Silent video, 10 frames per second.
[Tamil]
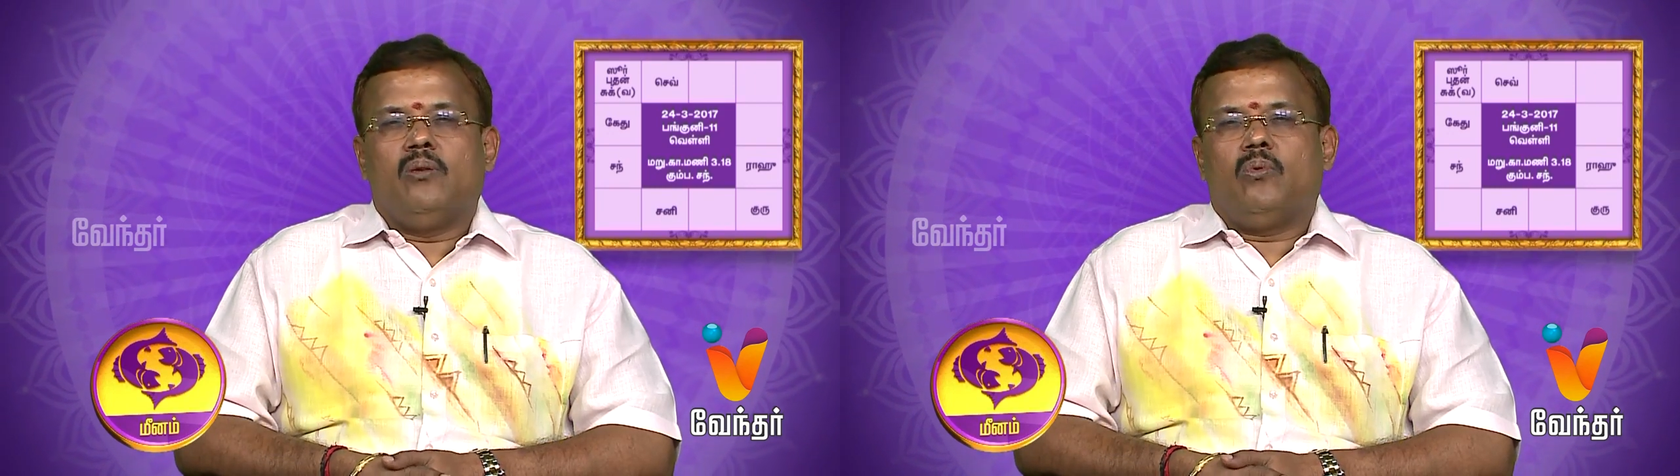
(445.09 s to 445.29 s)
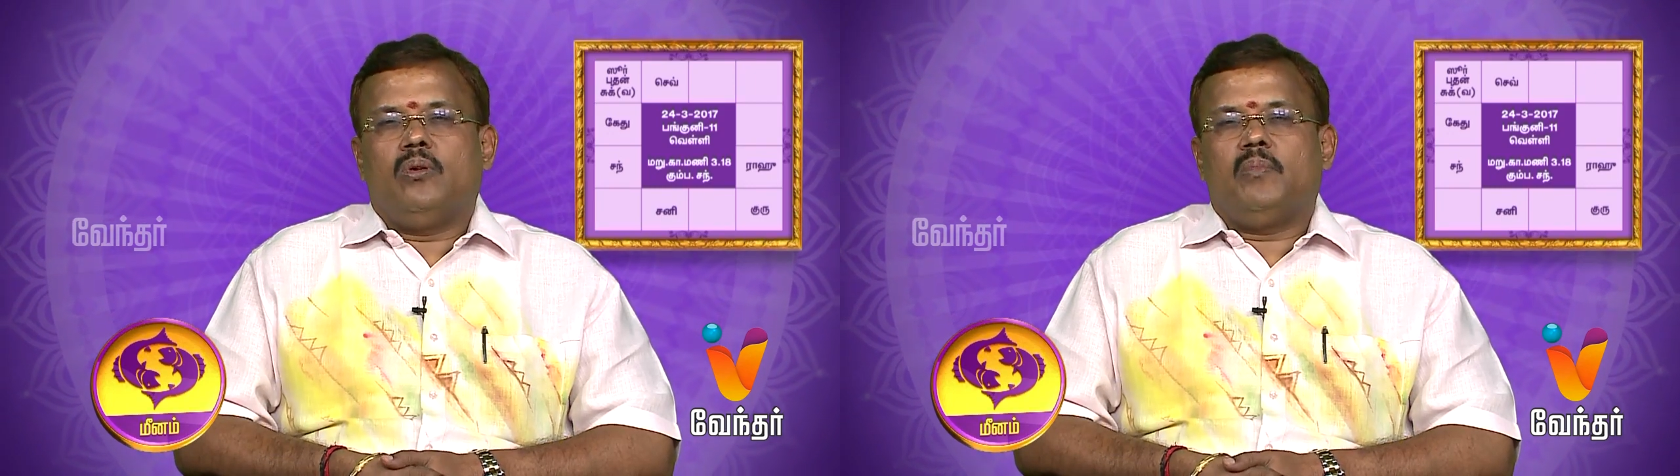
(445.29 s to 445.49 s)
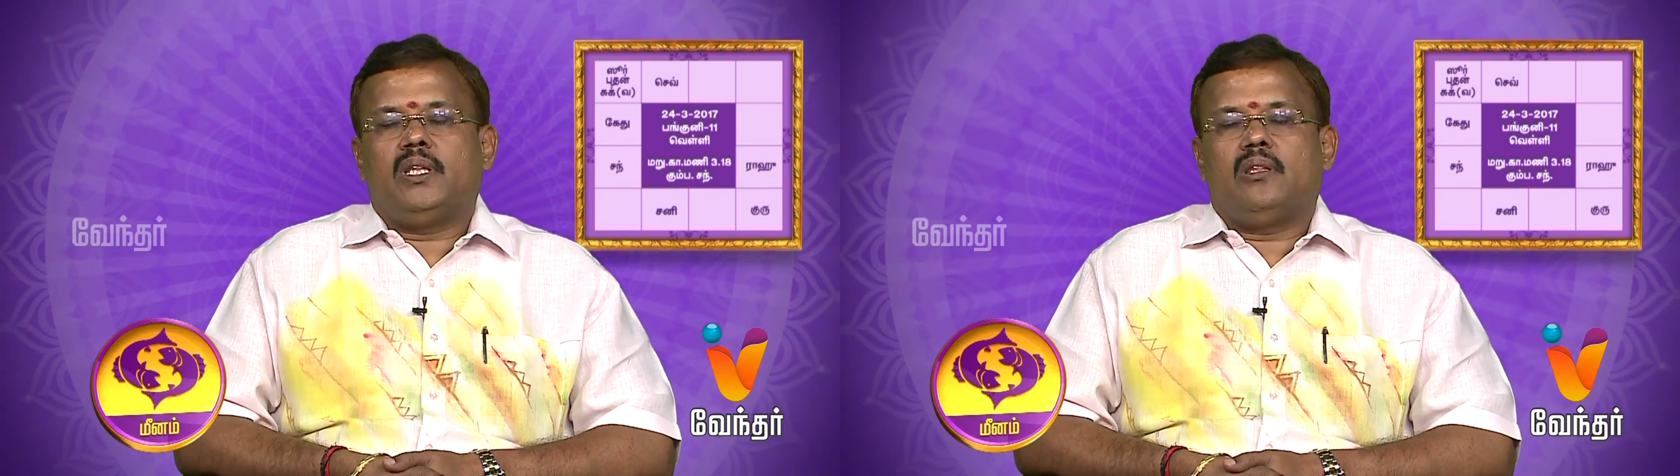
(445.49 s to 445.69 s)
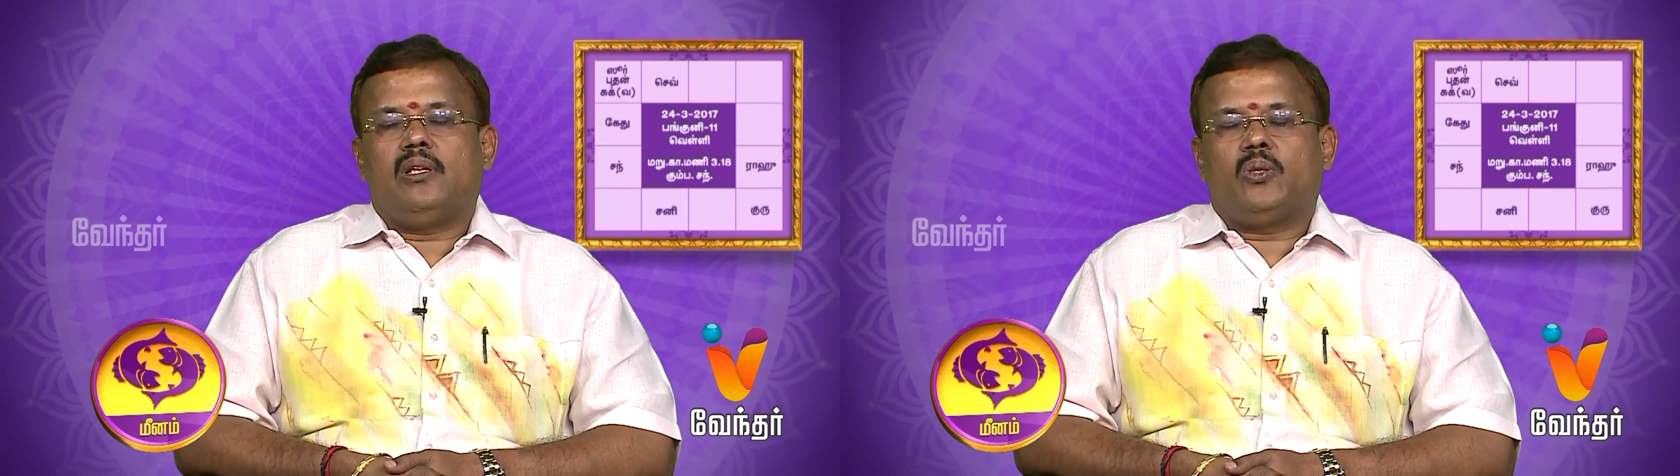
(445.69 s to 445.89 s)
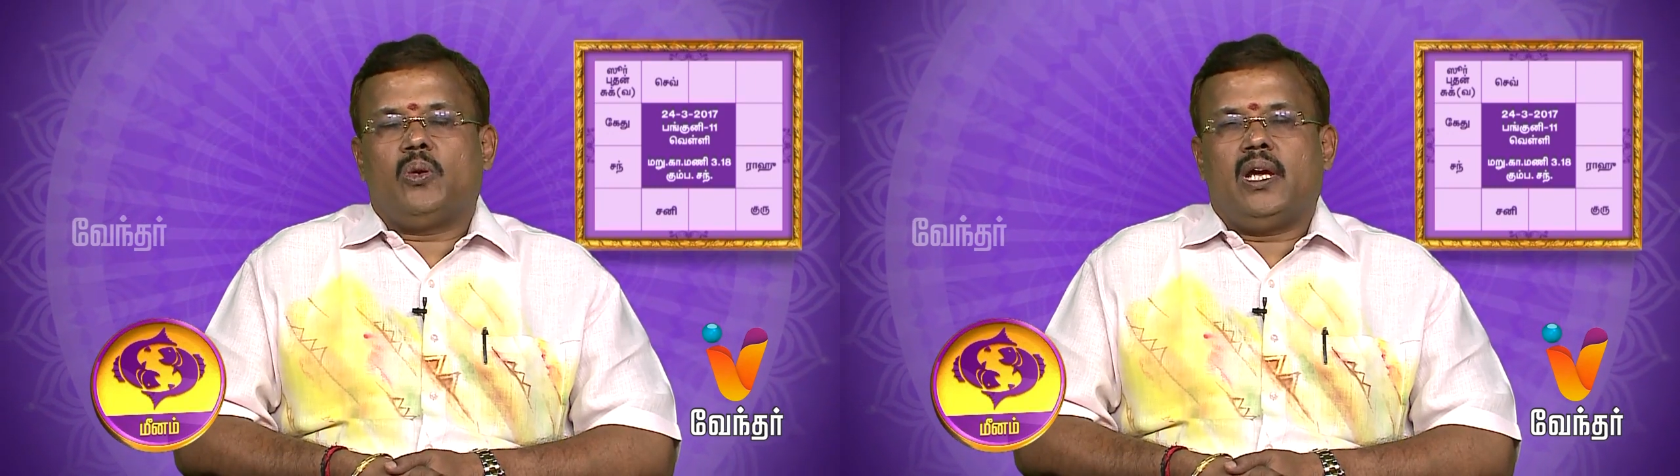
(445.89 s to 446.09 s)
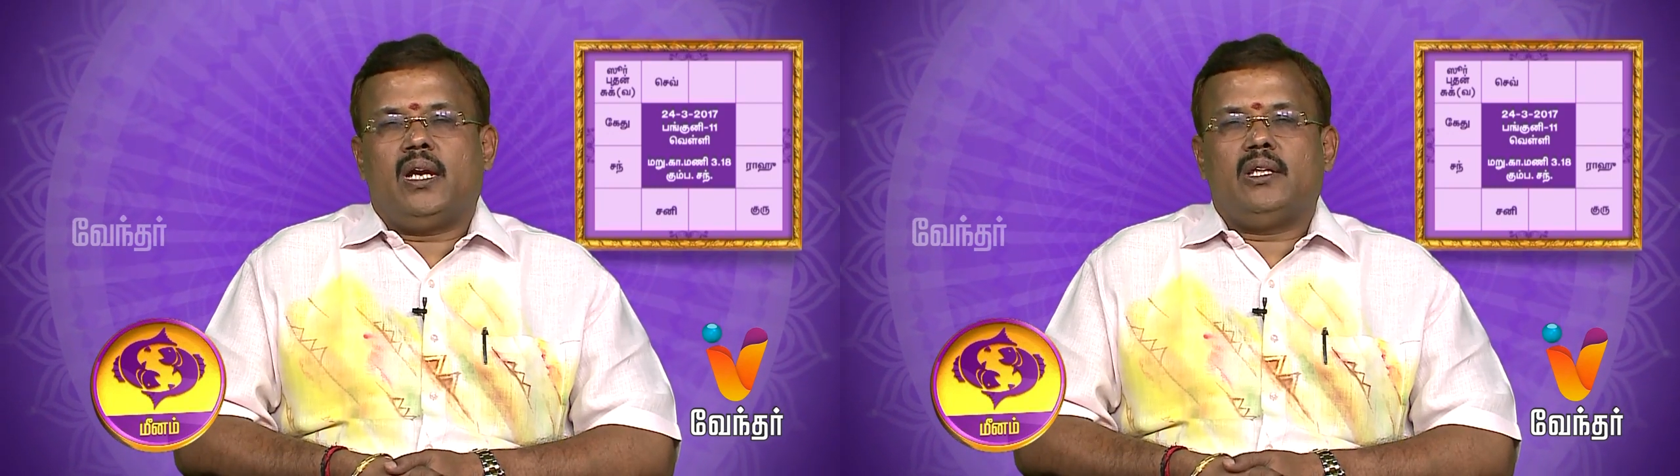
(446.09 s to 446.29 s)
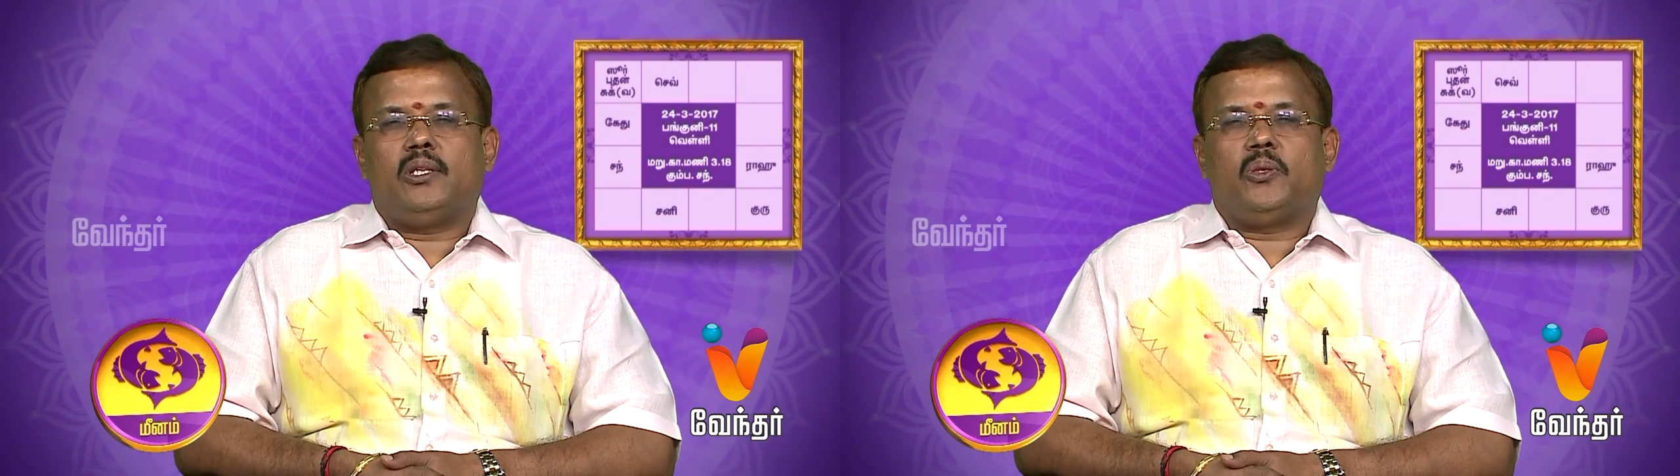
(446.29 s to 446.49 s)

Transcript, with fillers: குடும்பத்தில் துணை அல்லது